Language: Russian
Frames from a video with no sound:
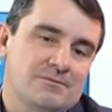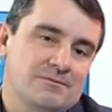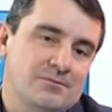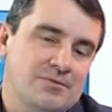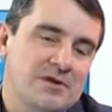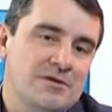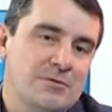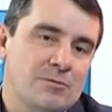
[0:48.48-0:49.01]

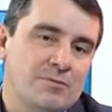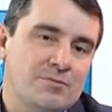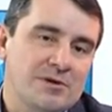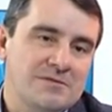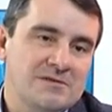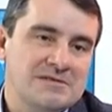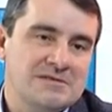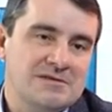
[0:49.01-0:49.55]
Планируем
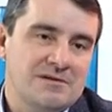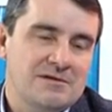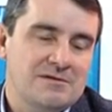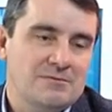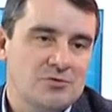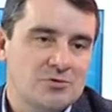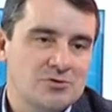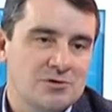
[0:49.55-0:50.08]
провести
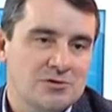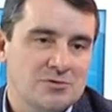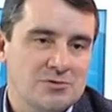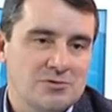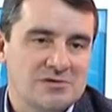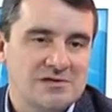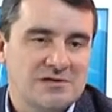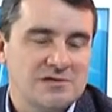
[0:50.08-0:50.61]

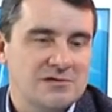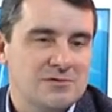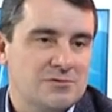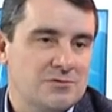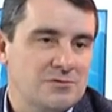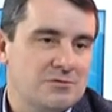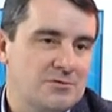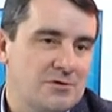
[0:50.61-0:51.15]
бюджетную
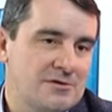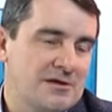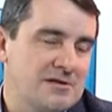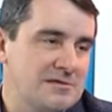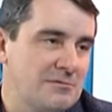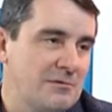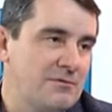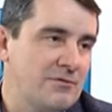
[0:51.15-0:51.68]
сессию
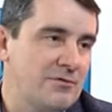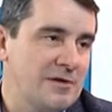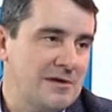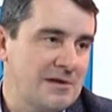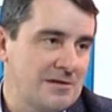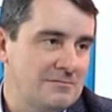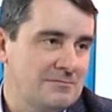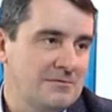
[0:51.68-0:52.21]
13
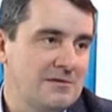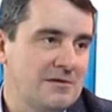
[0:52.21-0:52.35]
февраля